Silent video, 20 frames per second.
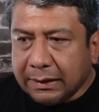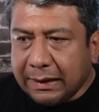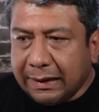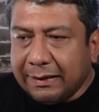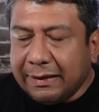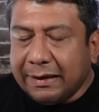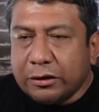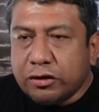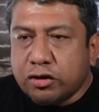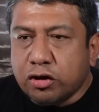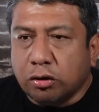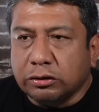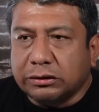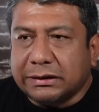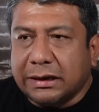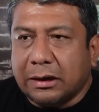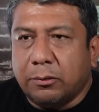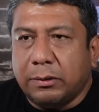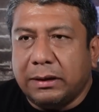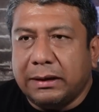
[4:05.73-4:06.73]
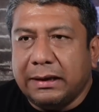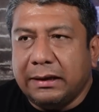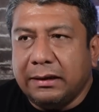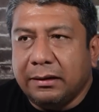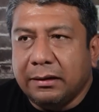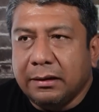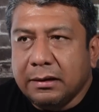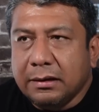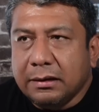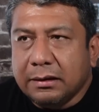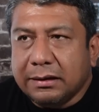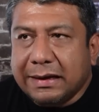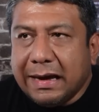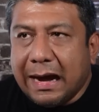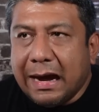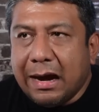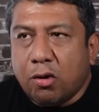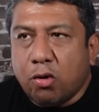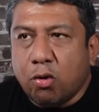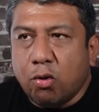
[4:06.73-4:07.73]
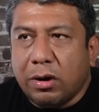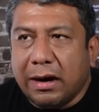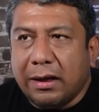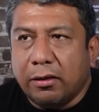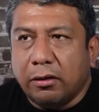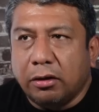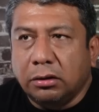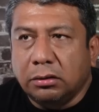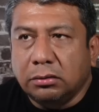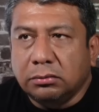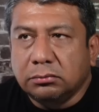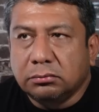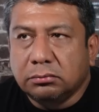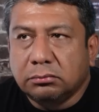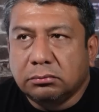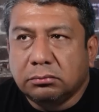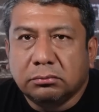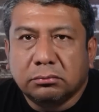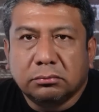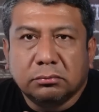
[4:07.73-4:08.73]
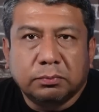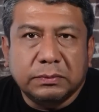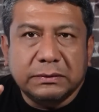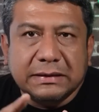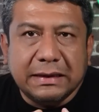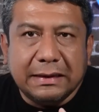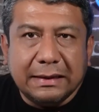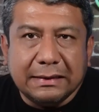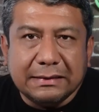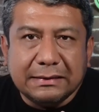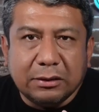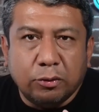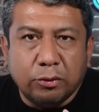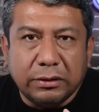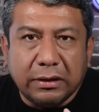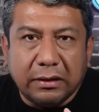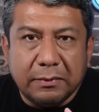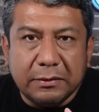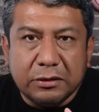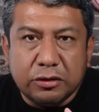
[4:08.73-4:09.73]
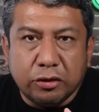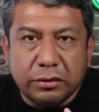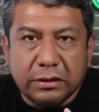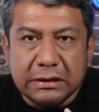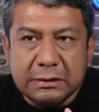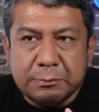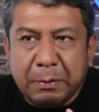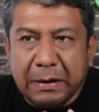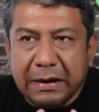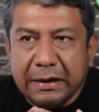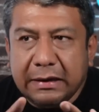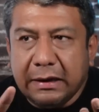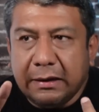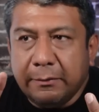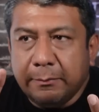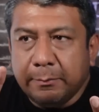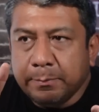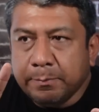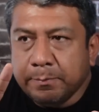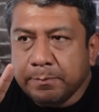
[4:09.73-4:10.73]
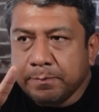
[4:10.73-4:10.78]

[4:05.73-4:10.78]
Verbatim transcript: Que de hecho Oscar Waley ya ha jugado pues, en la segunda división de España,